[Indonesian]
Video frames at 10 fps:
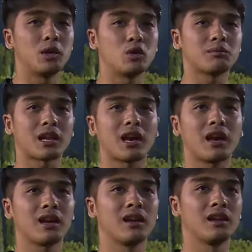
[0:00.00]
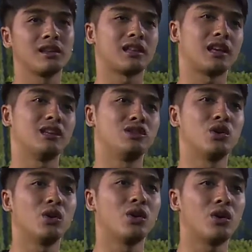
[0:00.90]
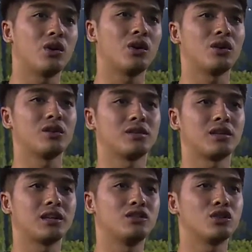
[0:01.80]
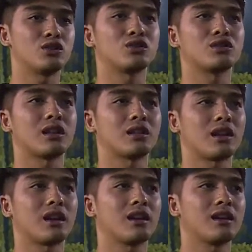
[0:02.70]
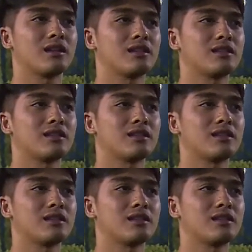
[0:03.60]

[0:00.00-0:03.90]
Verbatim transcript: dia minum teh teh hijau teh hijau terus teh teh